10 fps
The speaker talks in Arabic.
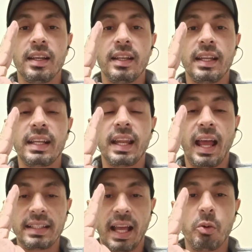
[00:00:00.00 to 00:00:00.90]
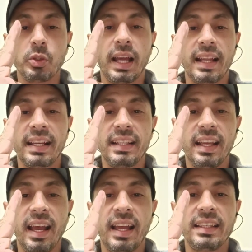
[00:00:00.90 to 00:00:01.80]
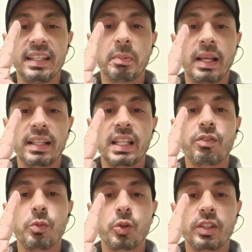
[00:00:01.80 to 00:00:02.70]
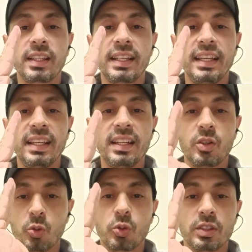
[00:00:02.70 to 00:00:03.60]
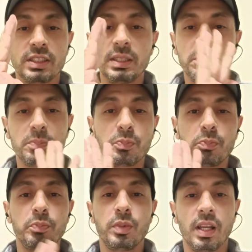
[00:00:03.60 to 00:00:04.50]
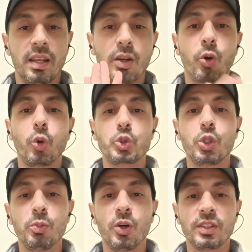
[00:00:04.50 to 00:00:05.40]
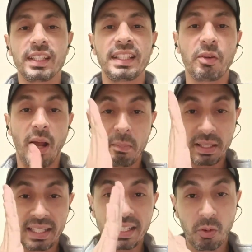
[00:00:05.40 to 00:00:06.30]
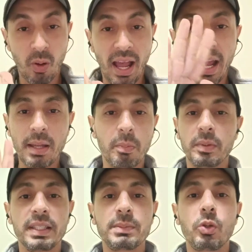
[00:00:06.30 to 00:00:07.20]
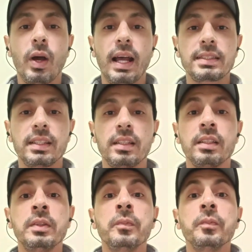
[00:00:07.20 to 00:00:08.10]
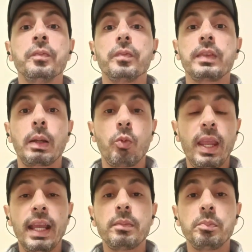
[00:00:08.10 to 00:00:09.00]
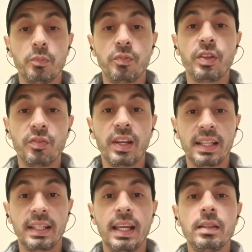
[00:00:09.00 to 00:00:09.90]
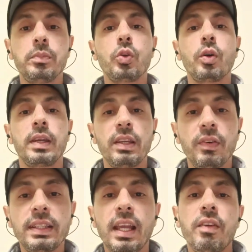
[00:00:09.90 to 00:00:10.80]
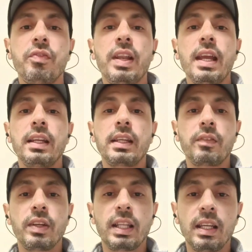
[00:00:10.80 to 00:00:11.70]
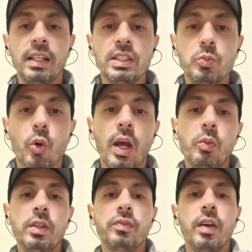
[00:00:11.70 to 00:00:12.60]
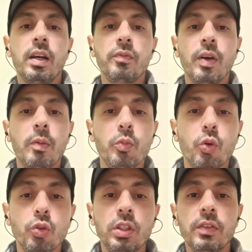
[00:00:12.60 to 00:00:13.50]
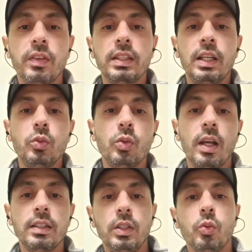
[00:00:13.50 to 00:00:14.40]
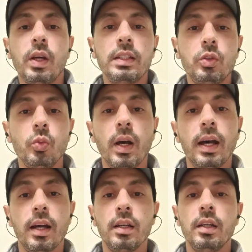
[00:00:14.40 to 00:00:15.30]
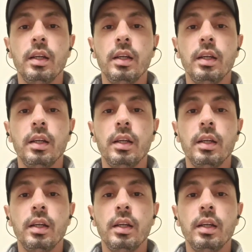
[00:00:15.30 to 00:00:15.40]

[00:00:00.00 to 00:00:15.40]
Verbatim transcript: لكن هيتعود على كده هيجي بعد كده في البطولات الجايه دي خصومات يعني لو عمل كده وقع هيبقى بالنسبه له احسن طب واحد في الفلانكات بيروح ايه فاتح فلانكه فاتح جسمه قوي فمن كتر فتحته راحت ايده خانته وقع